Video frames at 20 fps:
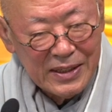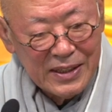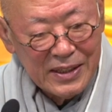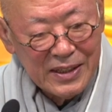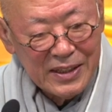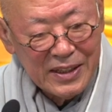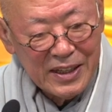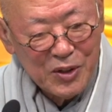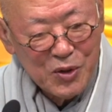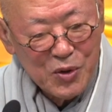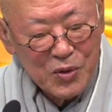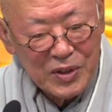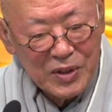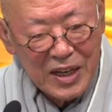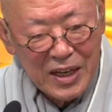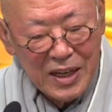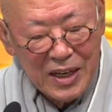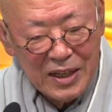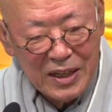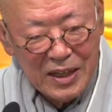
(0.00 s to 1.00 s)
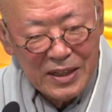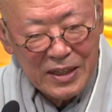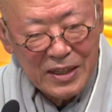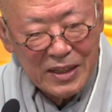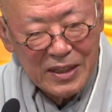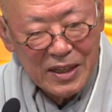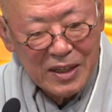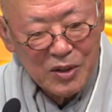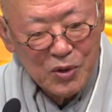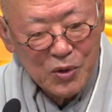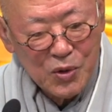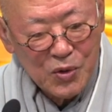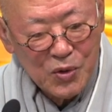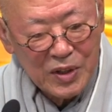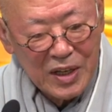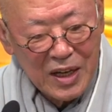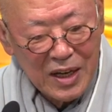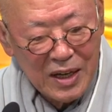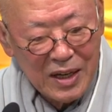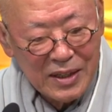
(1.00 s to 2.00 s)
선제동자에게
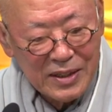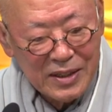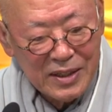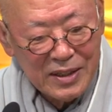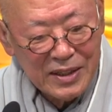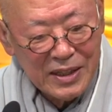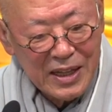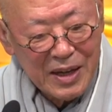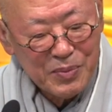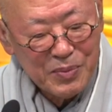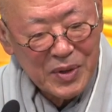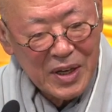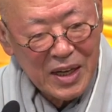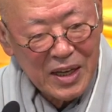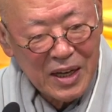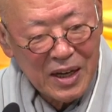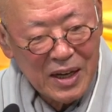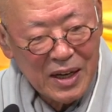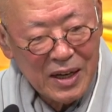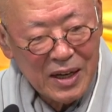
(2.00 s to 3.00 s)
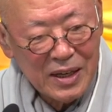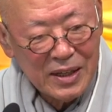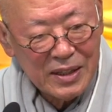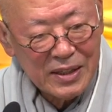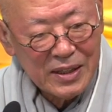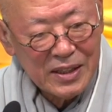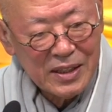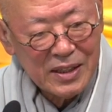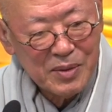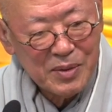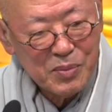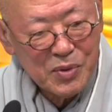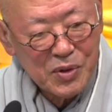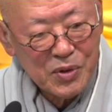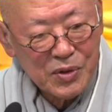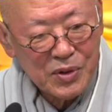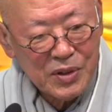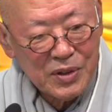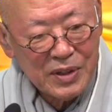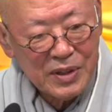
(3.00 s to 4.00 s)
자제주동자가 선남자야
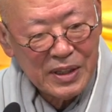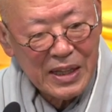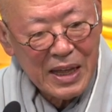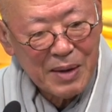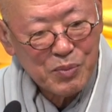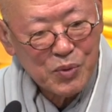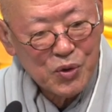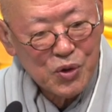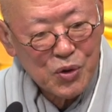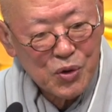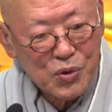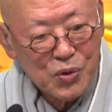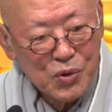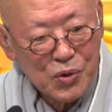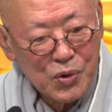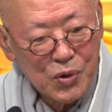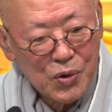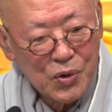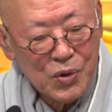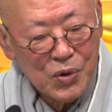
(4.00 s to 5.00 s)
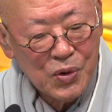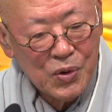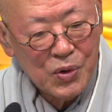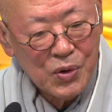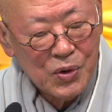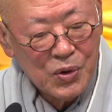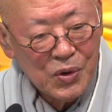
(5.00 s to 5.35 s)
지금부터 남쪽으로